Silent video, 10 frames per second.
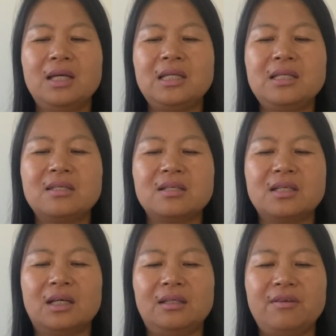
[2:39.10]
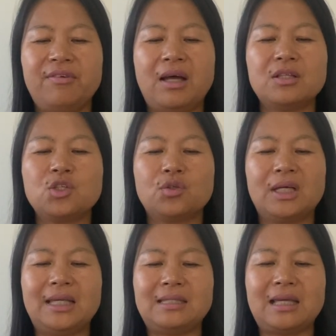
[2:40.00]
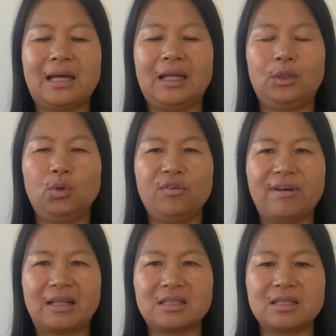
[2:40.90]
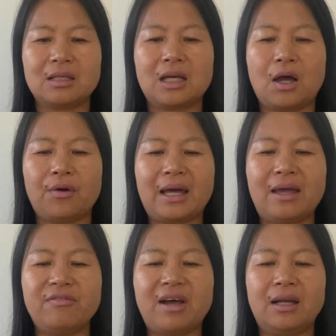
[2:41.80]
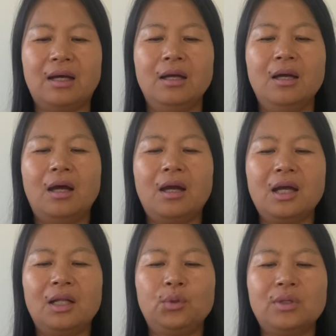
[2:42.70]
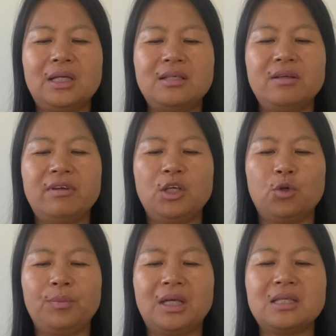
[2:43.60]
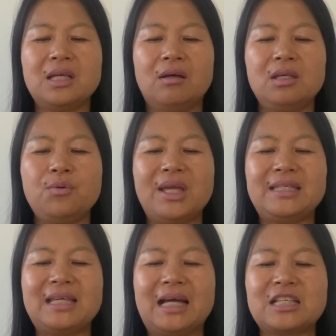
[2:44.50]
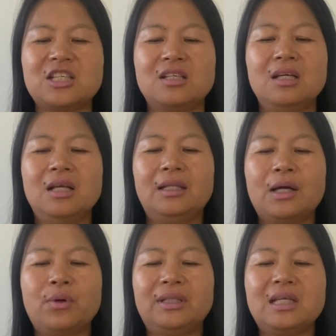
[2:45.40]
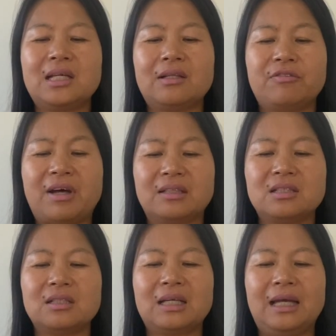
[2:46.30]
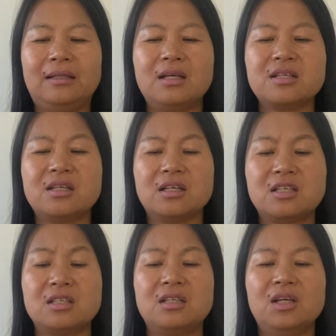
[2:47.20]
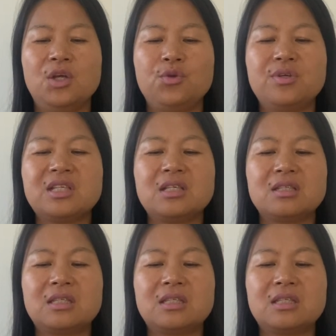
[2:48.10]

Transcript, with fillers: 因此，这个地方就可以建很多房子搞开发了。而很多人认为有名校医院加持，那块地上的房子肯定升值。于是，